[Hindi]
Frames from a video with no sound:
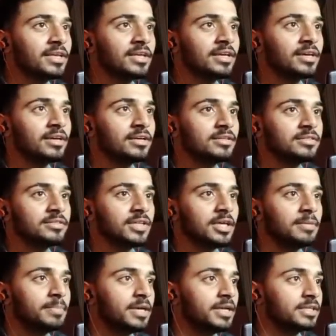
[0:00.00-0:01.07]

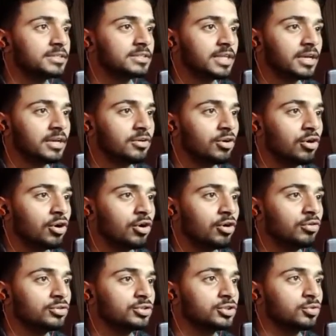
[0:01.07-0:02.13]
यहीं पर ही रस्ता है
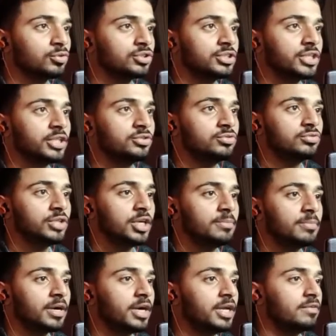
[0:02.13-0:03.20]
ओ स्टोन स्टैचू यही
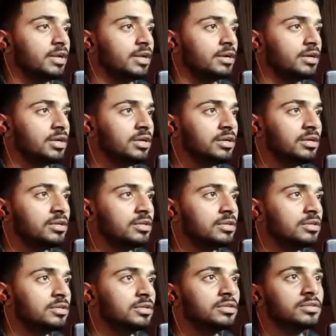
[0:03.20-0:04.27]
मकड़ी वाला है
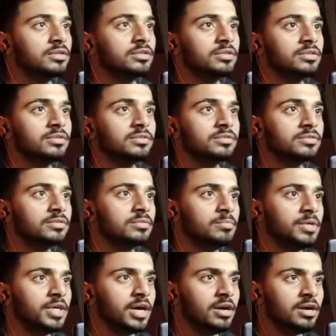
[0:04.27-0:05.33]

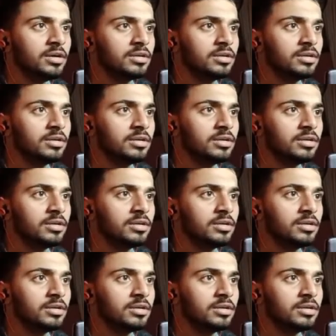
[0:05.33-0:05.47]
मियाँ